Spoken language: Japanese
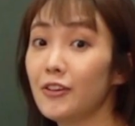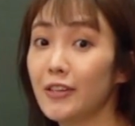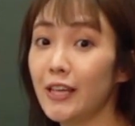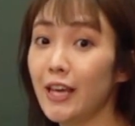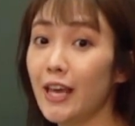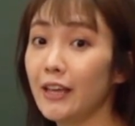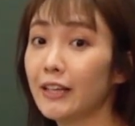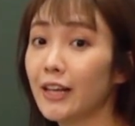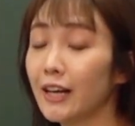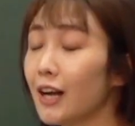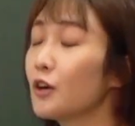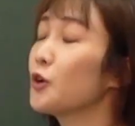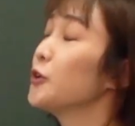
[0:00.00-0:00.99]
ギー変化
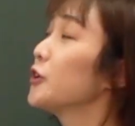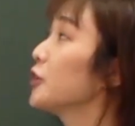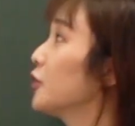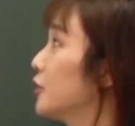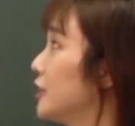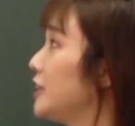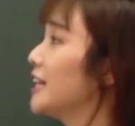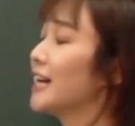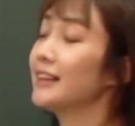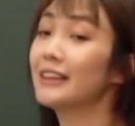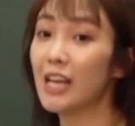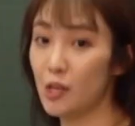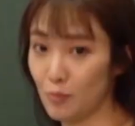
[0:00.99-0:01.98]
がこのように
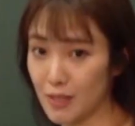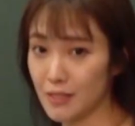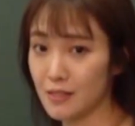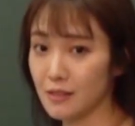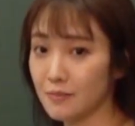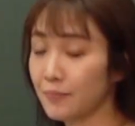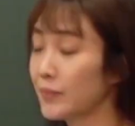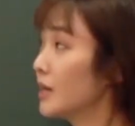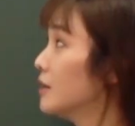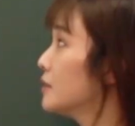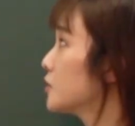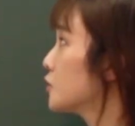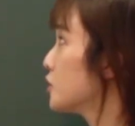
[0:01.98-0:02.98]
なっています。
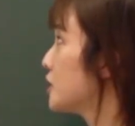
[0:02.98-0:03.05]
そし